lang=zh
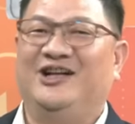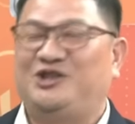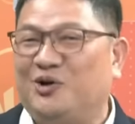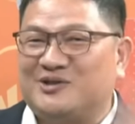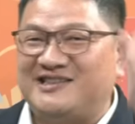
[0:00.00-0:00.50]

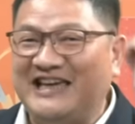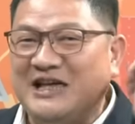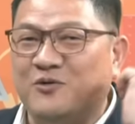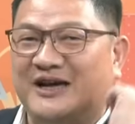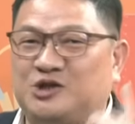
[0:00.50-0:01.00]
就是
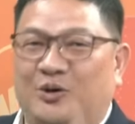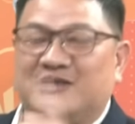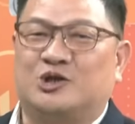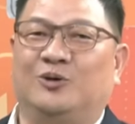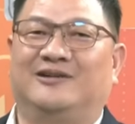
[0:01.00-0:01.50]
因为
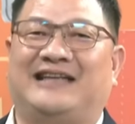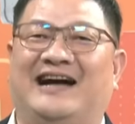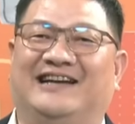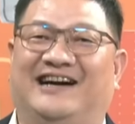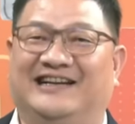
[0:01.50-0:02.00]
选错
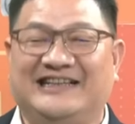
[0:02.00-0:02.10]
党了，